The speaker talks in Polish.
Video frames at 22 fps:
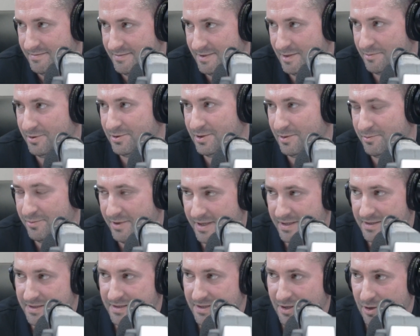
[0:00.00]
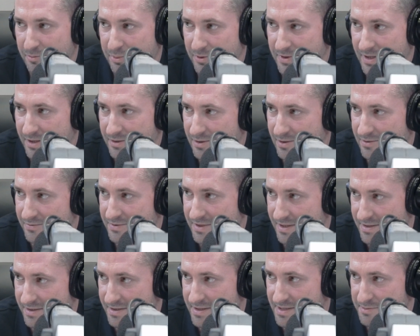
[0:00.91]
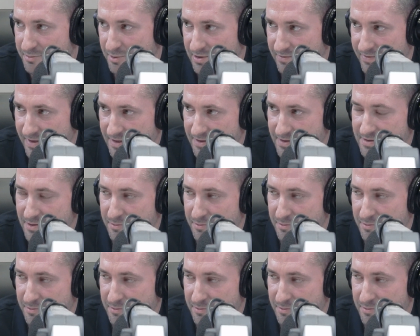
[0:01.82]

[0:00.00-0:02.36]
no bo to była jedyna opona, którą wtedy dysponowano.